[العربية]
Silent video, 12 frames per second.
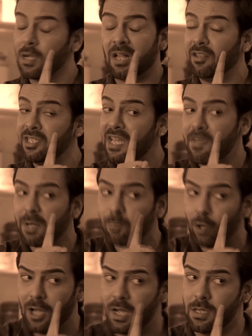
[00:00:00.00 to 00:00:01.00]
اصحك
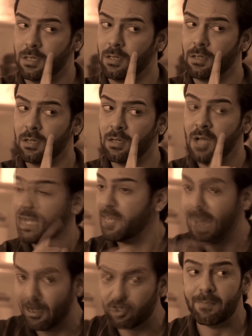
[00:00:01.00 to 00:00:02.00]
تتهميني منوب
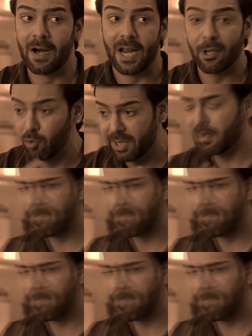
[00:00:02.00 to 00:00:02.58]
لانه لما طلعت